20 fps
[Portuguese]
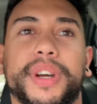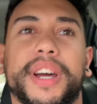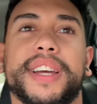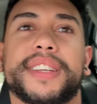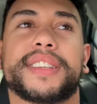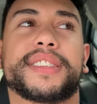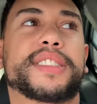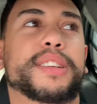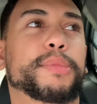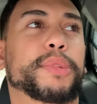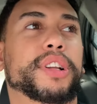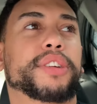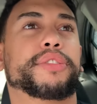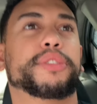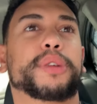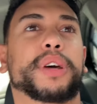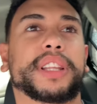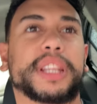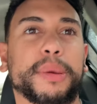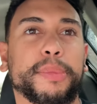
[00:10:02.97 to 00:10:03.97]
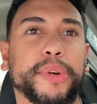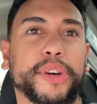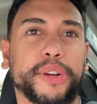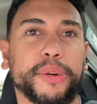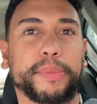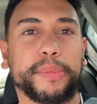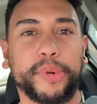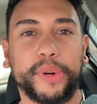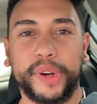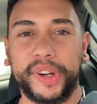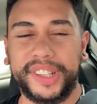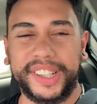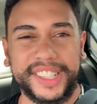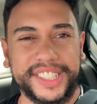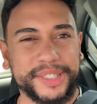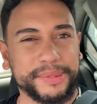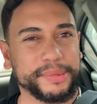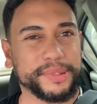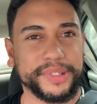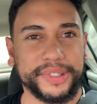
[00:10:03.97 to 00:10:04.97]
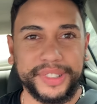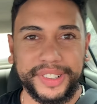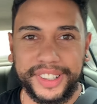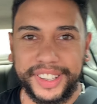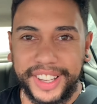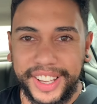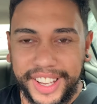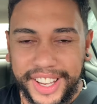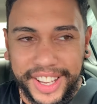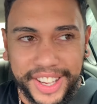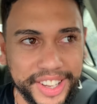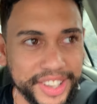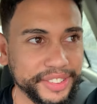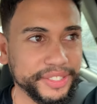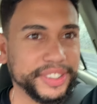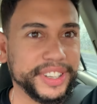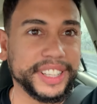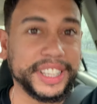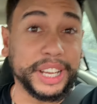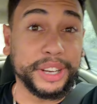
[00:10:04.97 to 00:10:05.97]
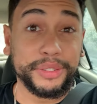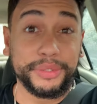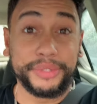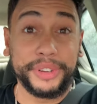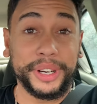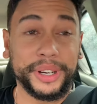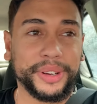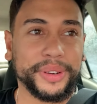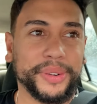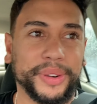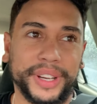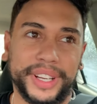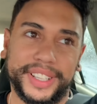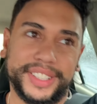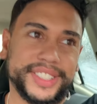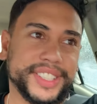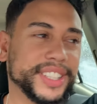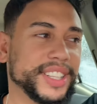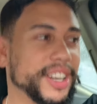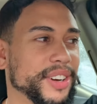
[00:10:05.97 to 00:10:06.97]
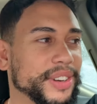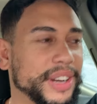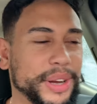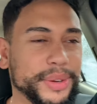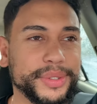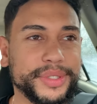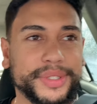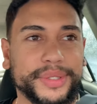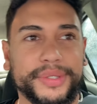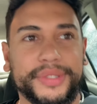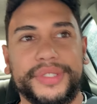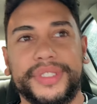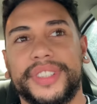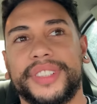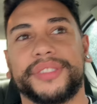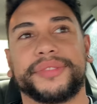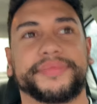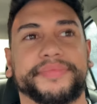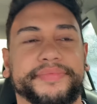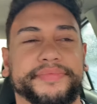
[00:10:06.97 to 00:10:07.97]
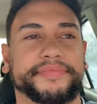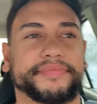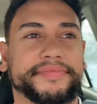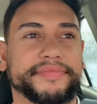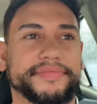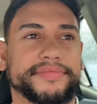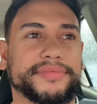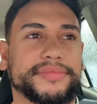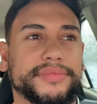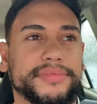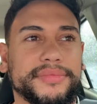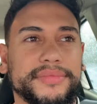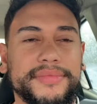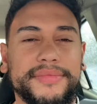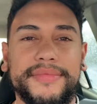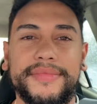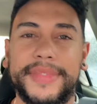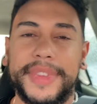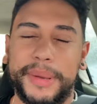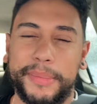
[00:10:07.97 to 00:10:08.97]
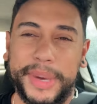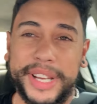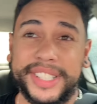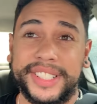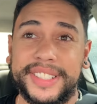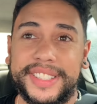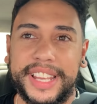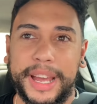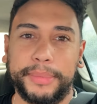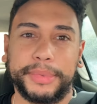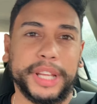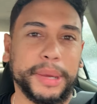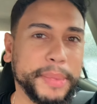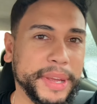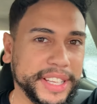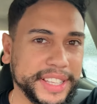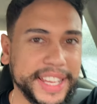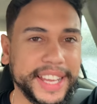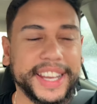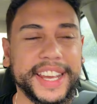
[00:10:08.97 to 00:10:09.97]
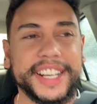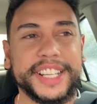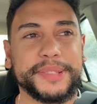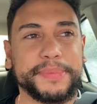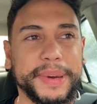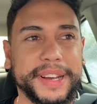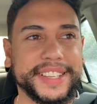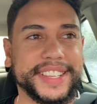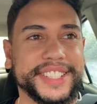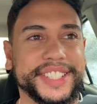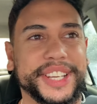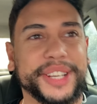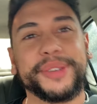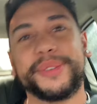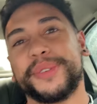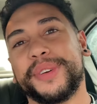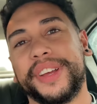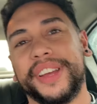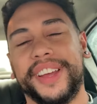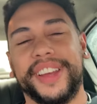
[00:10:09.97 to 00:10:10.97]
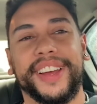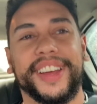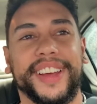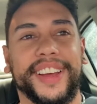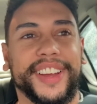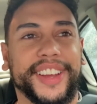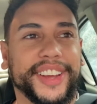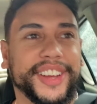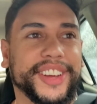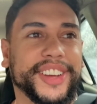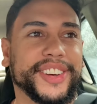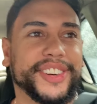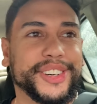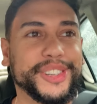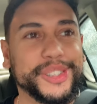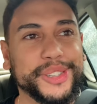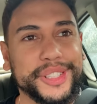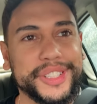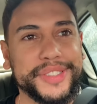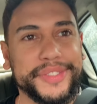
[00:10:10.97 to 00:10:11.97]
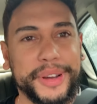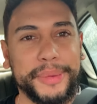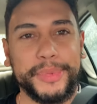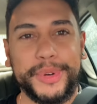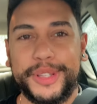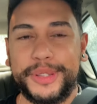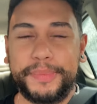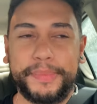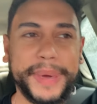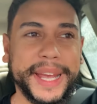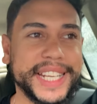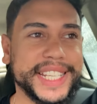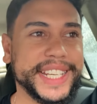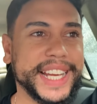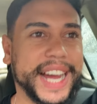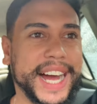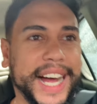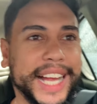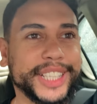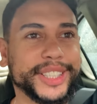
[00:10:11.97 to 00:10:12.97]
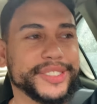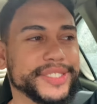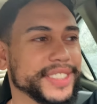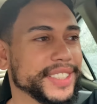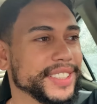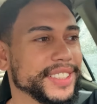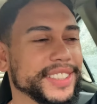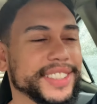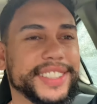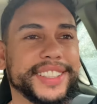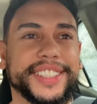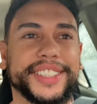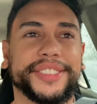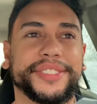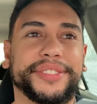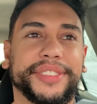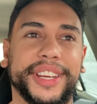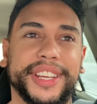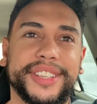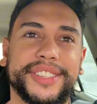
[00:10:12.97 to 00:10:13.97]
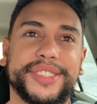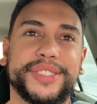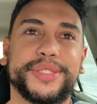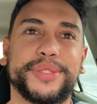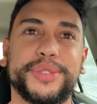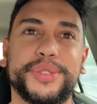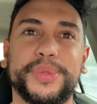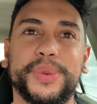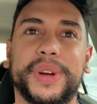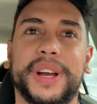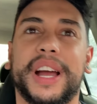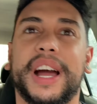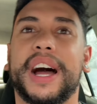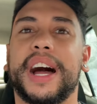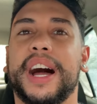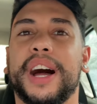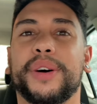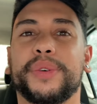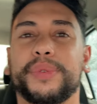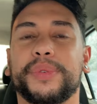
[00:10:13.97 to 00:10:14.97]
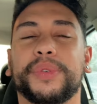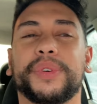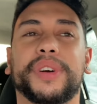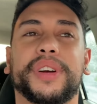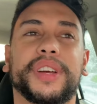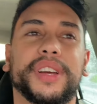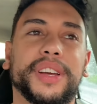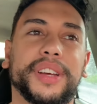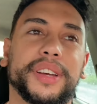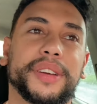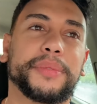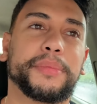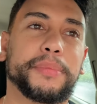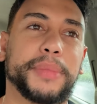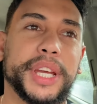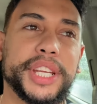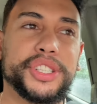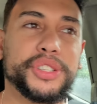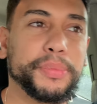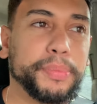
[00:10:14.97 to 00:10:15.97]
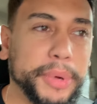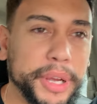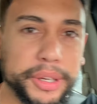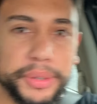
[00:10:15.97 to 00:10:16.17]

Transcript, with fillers: Ah, essa semana fui até pro aeroporto, tipo, fica até com vergonha de andar com o carro sujo, né? Mas a gente sabe também que tem aqueles passageiros, os famosos pé de rato, né? Que vem, suja o carro, mete o pé